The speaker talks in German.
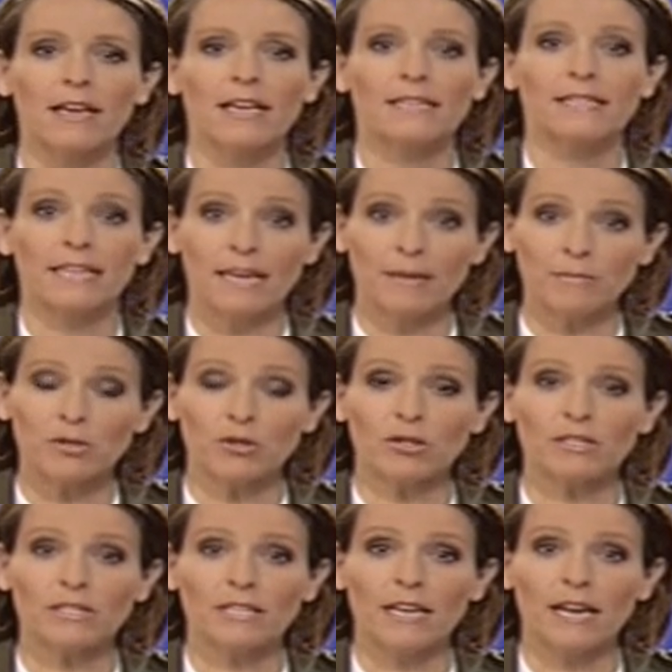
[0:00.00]
Sie leben
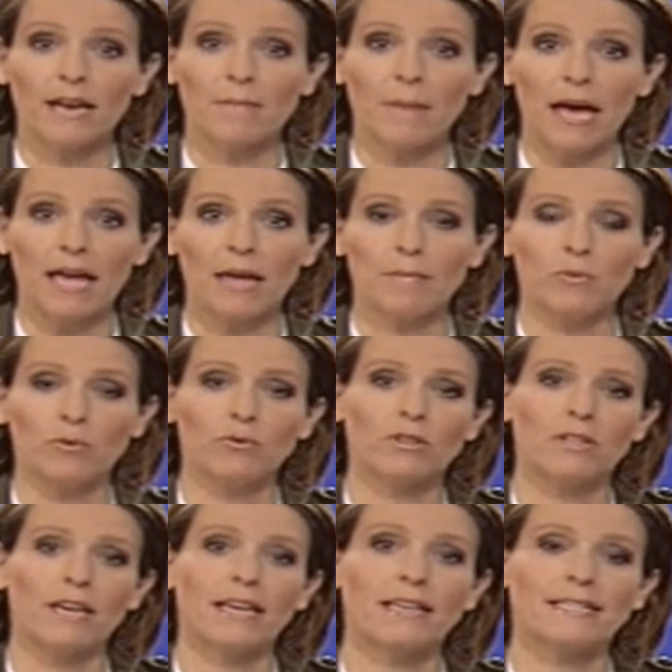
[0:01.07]
sonst in einem Heim
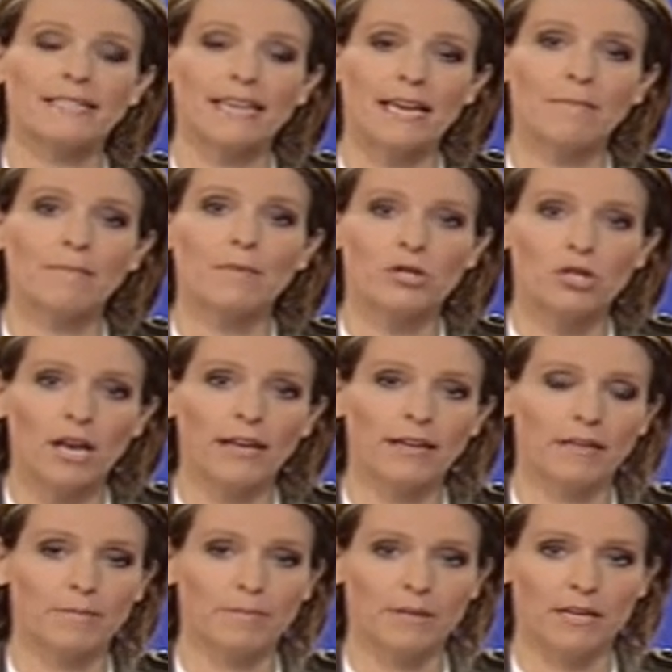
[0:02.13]
unter extrem
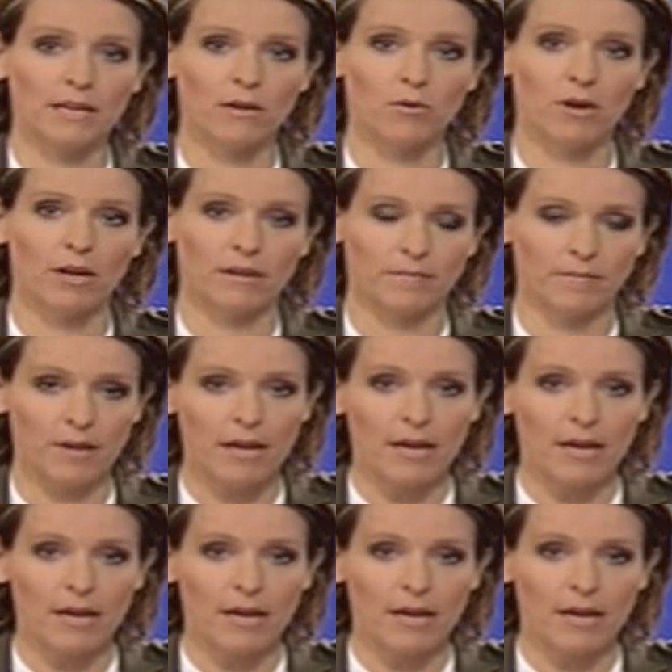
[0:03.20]
schlechten Bedingungen.